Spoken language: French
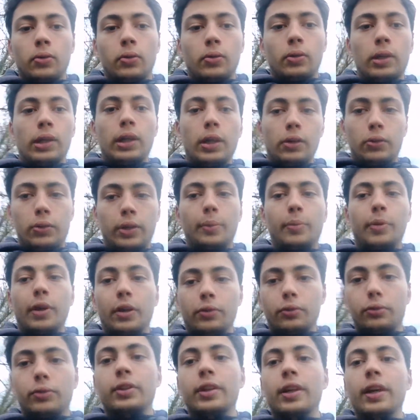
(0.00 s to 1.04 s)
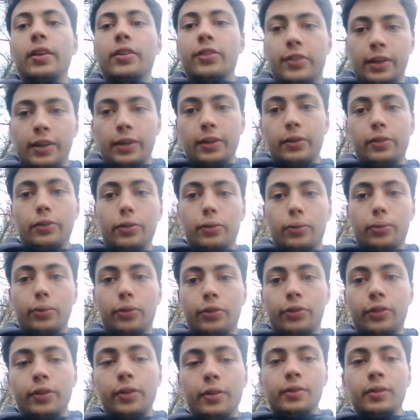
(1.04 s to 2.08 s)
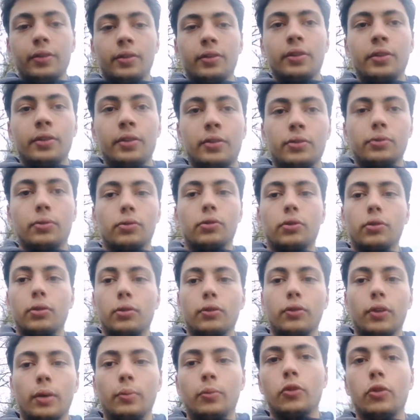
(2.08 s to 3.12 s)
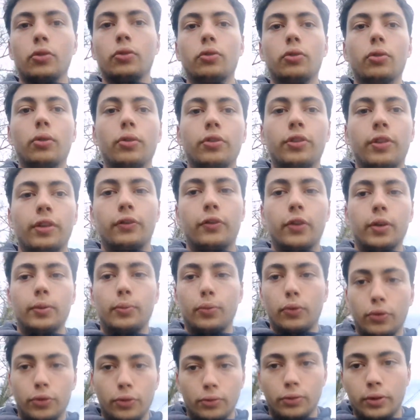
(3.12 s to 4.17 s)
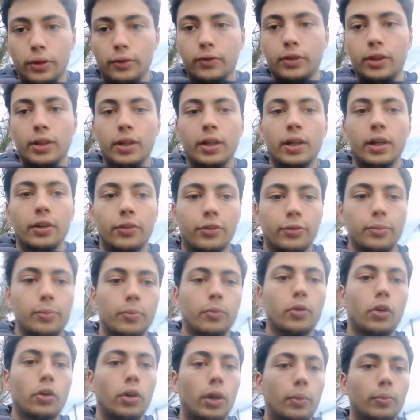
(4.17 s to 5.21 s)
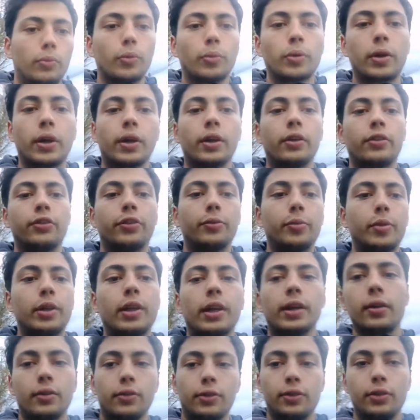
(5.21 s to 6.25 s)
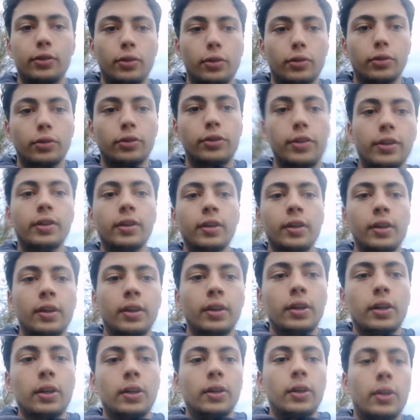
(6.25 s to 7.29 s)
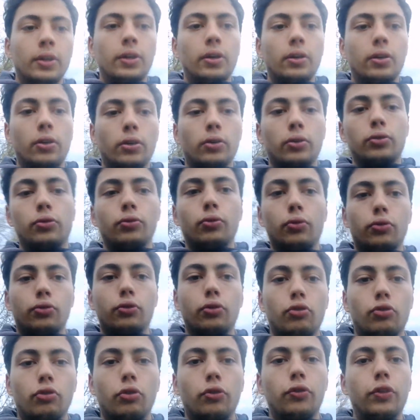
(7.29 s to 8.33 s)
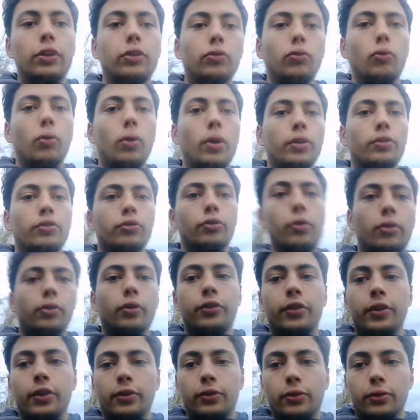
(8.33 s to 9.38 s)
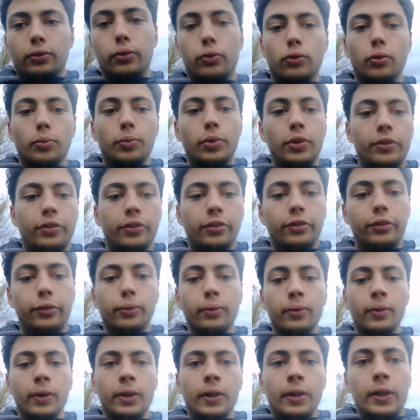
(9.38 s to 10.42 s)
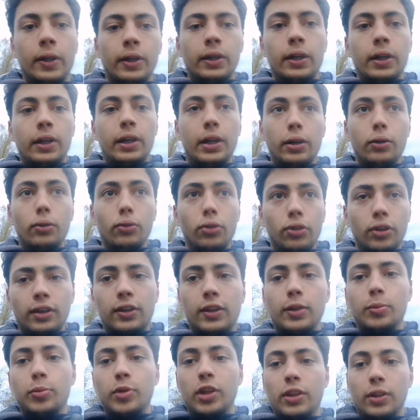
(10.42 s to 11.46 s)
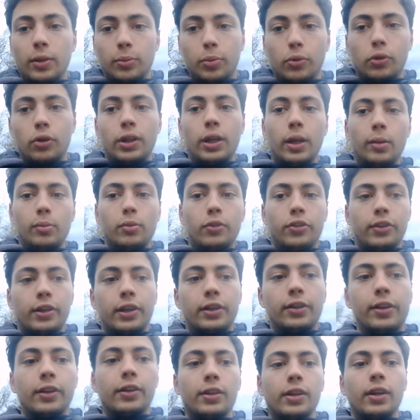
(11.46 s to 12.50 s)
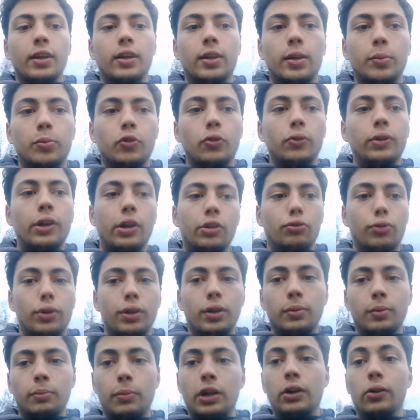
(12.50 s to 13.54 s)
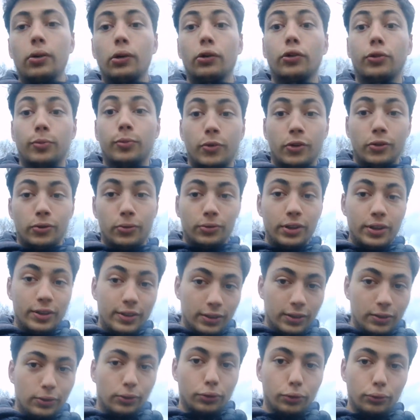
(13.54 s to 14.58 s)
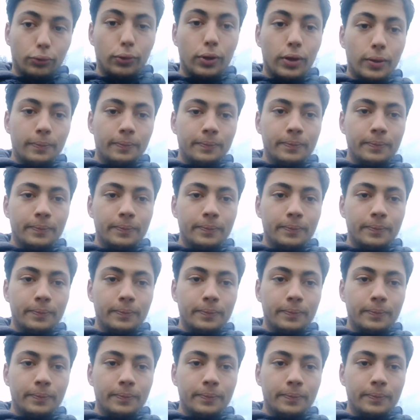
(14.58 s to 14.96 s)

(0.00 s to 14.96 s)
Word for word: Là, on a perdu 13-5 ce coup-ci. Donc euh, vraiment une grosse défaite. Pourtant, on avait des classements à peu près similaires des deux côtés. Euh, donc euh, je fais 3 durant cette compétition. Et l'autre équipe qui était prenable, c'est la dernière équipe qu'on a jouée. Malheureusement, on n'était que 3.